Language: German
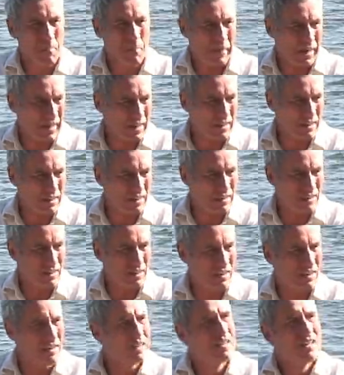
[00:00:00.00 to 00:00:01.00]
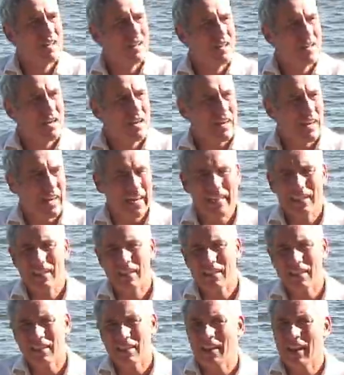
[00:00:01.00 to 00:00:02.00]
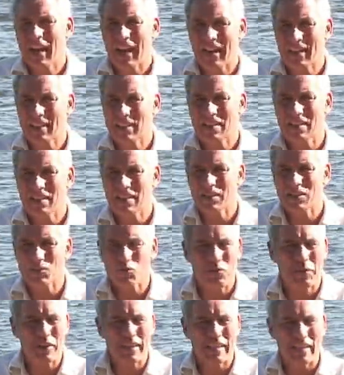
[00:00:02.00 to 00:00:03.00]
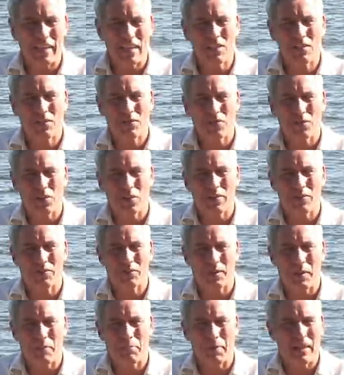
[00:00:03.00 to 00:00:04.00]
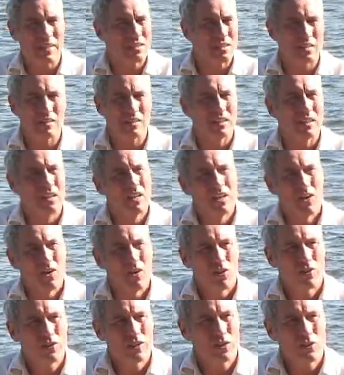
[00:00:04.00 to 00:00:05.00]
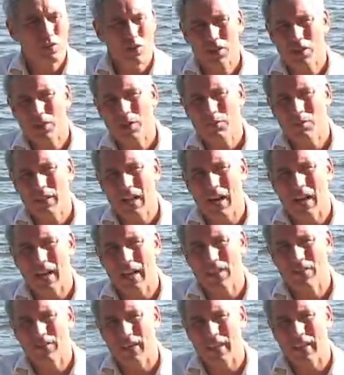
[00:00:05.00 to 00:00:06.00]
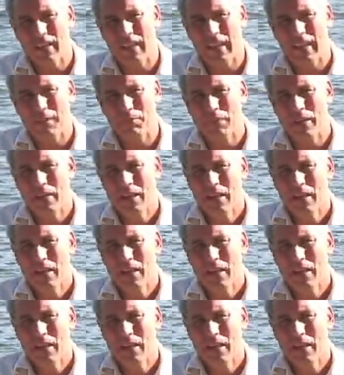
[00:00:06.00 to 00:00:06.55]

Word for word: Banker, die leichten Herzens so viel Geld ver verbasseln und dann trotzdem sehr reich weiterleben,